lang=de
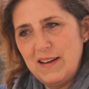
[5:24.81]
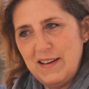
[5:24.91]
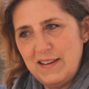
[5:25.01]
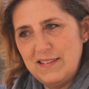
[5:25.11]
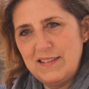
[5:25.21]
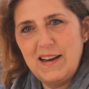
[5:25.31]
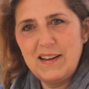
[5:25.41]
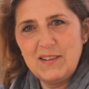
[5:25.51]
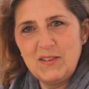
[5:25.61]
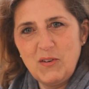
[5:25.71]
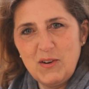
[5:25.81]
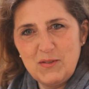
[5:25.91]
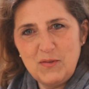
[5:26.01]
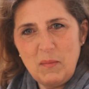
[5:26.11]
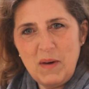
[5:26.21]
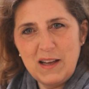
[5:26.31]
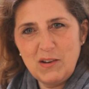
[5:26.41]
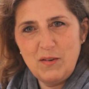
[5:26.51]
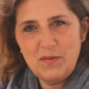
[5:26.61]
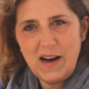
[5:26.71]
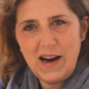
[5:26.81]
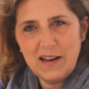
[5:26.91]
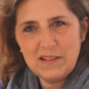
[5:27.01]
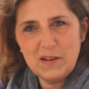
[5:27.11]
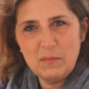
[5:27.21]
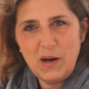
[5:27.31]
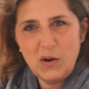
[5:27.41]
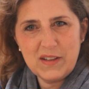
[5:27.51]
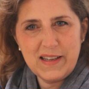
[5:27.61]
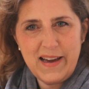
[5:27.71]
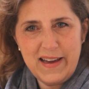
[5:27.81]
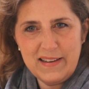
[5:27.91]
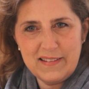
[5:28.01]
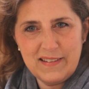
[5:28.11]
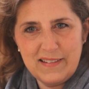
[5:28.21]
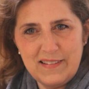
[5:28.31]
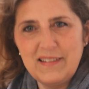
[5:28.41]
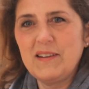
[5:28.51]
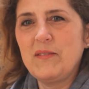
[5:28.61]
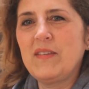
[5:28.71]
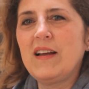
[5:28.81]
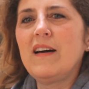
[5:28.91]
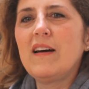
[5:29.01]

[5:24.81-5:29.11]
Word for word: äh, ist ja ein neues Format auf Arte, About Kate ähm,